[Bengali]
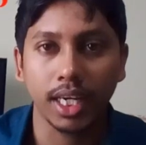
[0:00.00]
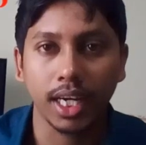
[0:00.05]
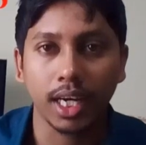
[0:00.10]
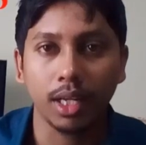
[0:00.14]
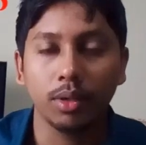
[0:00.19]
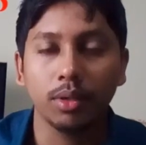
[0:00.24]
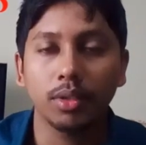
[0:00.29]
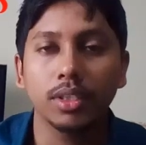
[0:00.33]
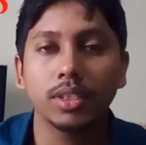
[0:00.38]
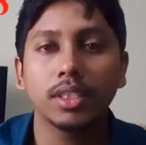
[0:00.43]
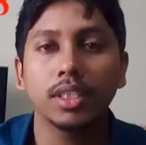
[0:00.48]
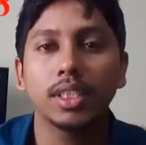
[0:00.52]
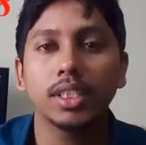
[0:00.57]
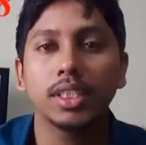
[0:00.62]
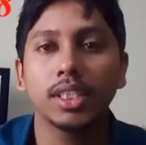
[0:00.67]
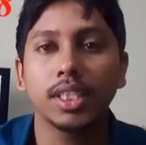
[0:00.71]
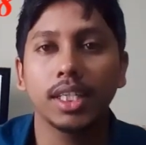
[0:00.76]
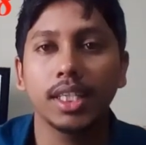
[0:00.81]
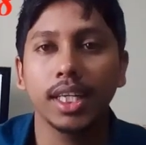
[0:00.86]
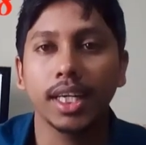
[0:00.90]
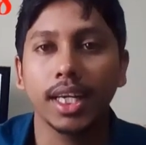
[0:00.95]
দেখানো হচ্ছে
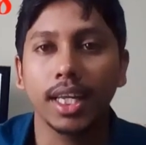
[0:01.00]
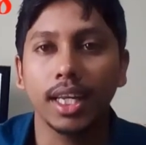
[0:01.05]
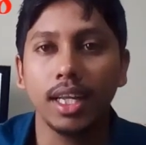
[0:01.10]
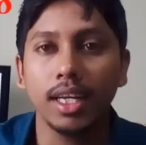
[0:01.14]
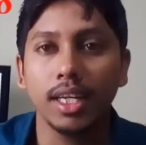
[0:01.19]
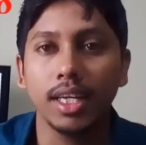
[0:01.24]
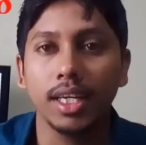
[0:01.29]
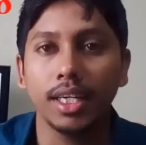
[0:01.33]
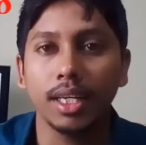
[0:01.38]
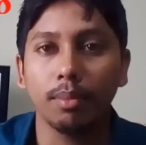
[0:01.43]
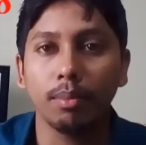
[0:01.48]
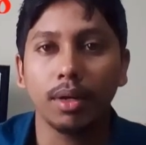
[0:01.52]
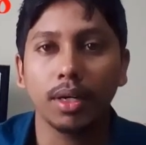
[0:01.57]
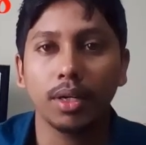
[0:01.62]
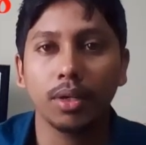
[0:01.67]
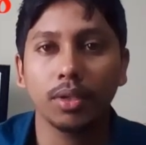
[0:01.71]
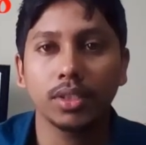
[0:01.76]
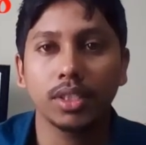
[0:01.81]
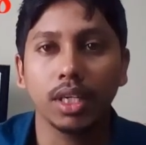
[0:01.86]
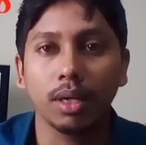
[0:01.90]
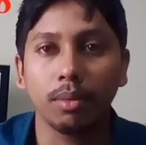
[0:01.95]
সেটা দেখে নেন এই
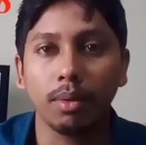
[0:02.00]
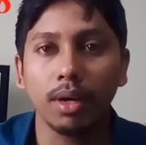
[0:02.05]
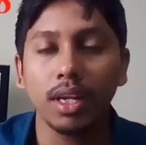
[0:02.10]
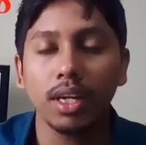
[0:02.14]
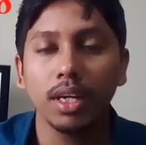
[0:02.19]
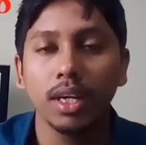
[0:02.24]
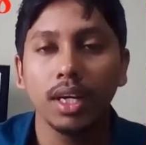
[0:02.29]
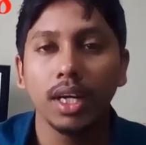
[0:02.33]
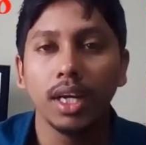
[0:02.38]
নাম্বারটা হচ্ছে আমার